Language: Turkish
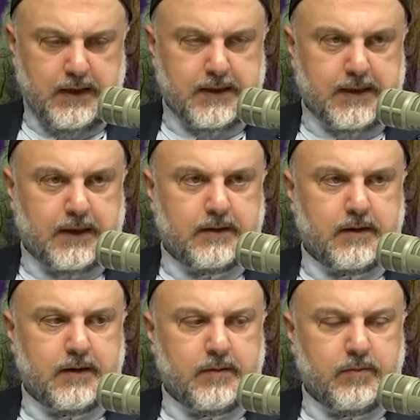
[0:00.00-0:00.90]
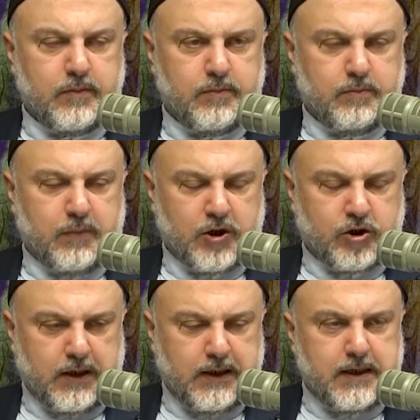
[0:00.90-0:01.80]
insan
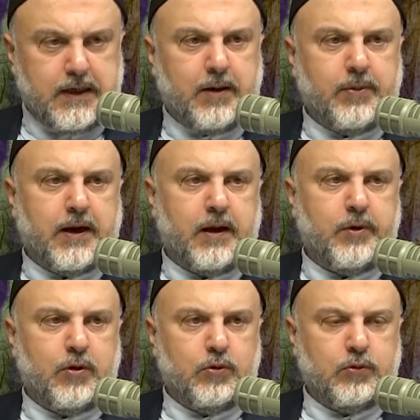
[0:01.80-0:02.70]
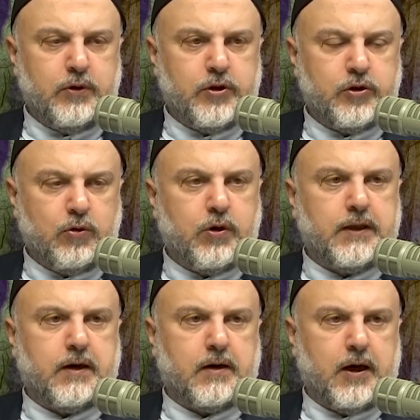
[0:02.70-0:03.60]
başkalarıyla beraber olduğu için o
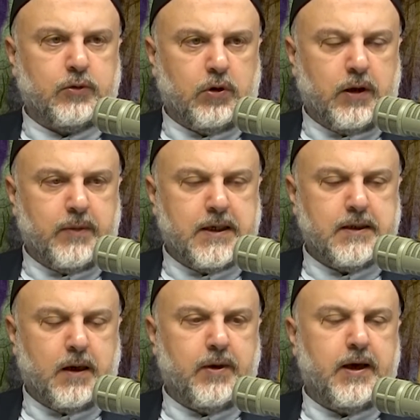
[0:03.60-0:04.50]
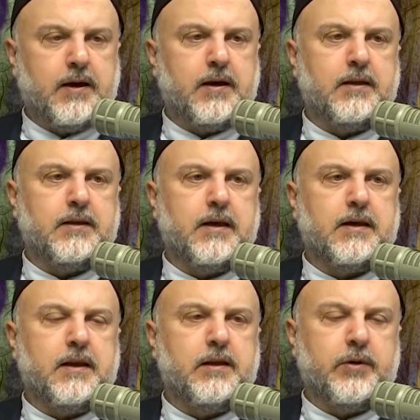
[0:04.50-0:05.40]
kadar rahat olamaz ama ekranda
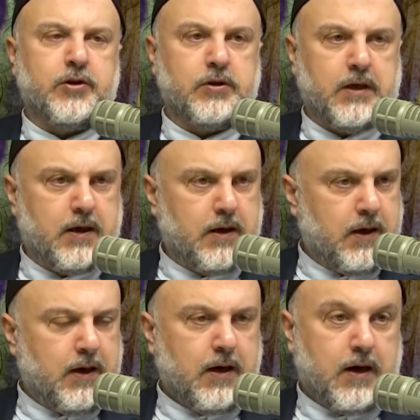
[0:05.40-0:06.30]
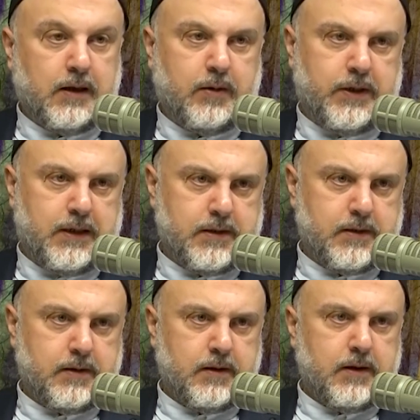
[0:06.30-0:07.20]
kendi başına
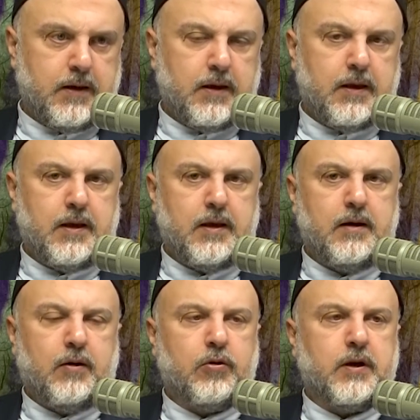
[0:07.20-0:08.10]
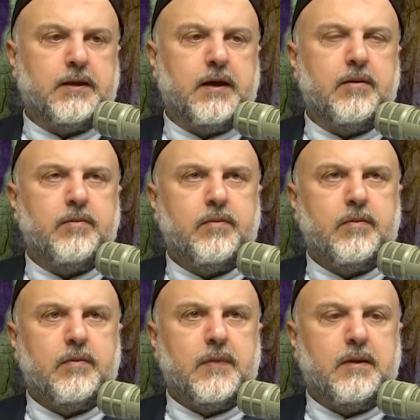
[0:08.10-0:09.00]
kalabilir. E, orada
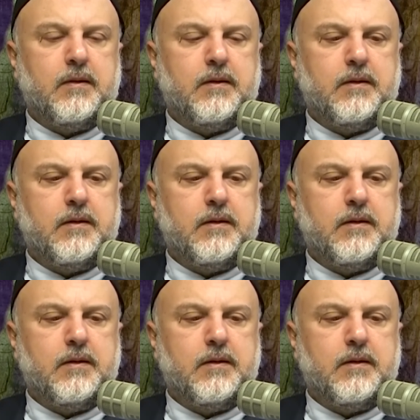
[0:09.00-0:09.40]
e,